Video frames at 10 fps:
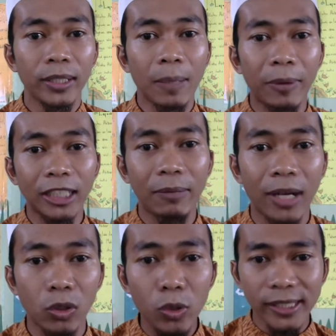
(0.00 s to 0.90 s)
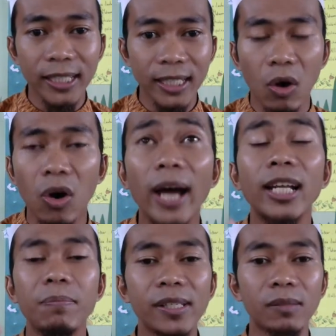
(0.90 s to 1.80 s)
Yang pertama kursi, oh
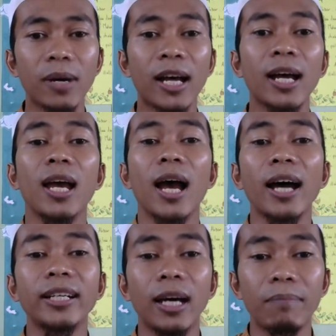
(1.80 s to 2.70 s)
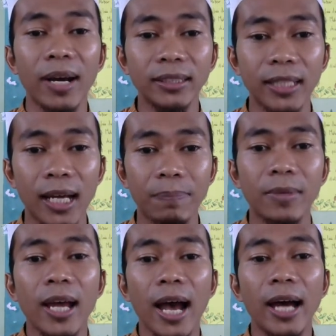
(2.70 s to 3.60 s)
ada misbah, ada
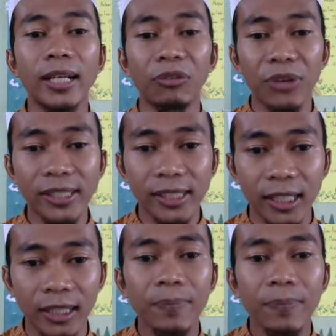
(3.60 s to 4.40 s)
maktab, ada fasal,